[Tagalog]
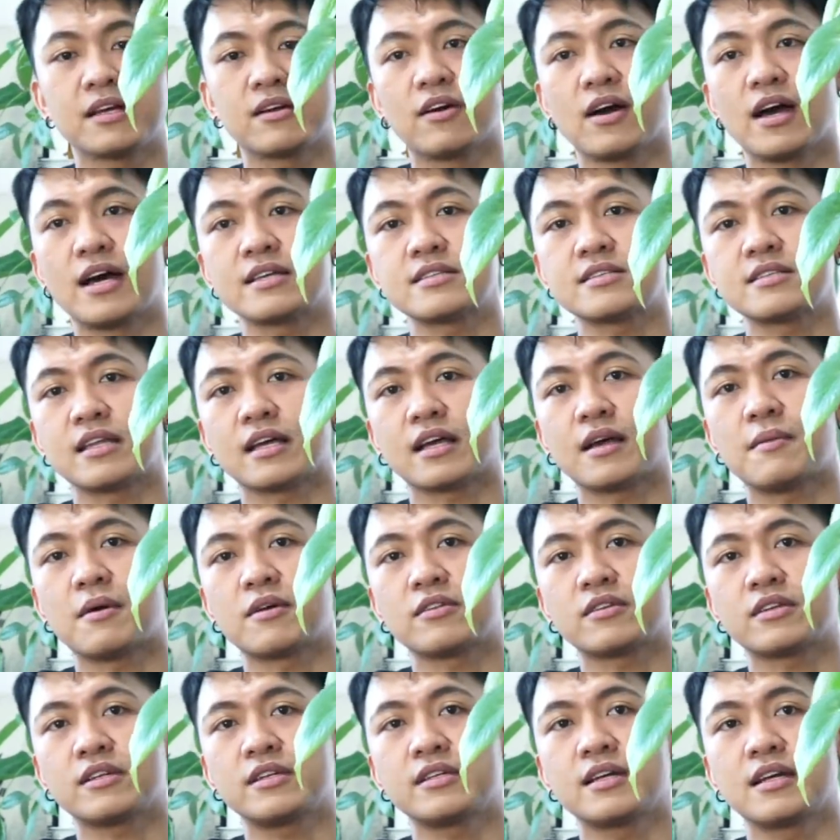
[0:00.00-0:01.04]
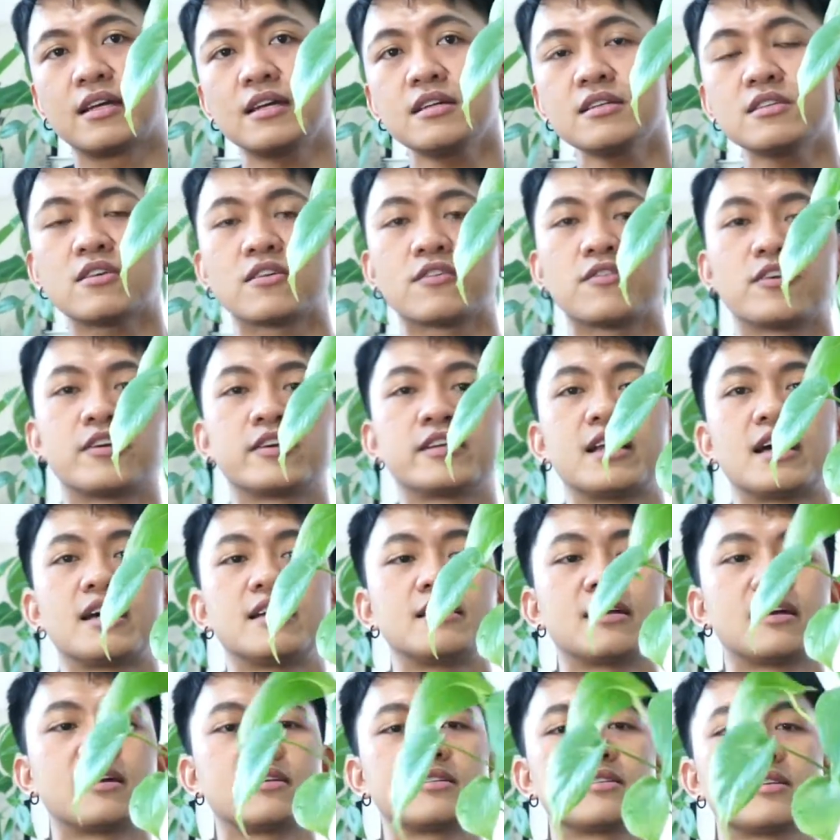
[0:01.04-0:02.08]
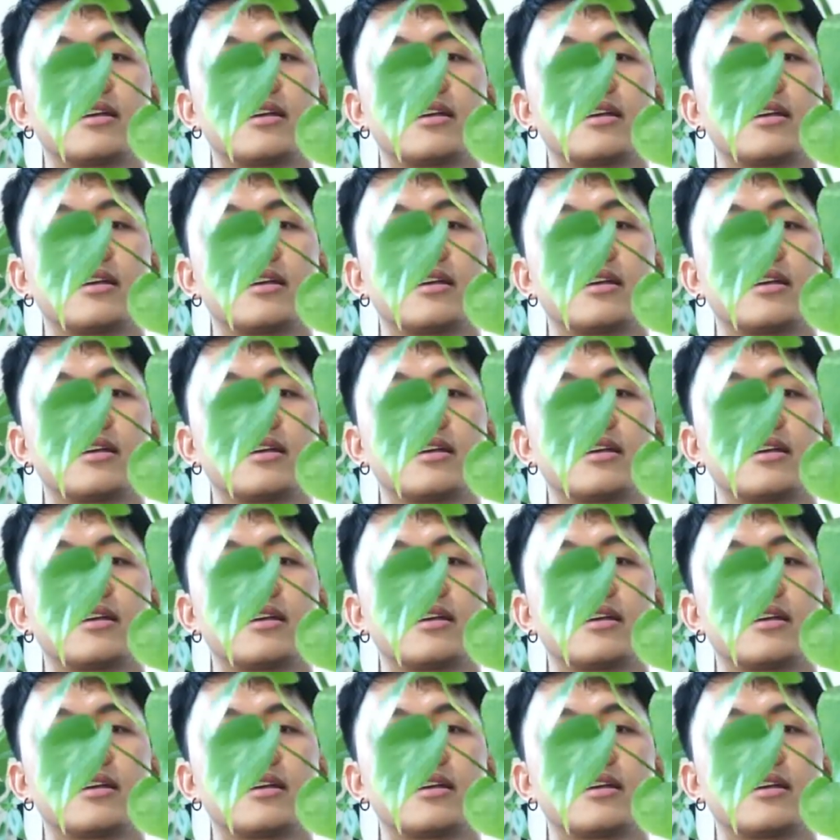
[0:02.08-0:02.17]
ko as like about $3 or $4. Ito.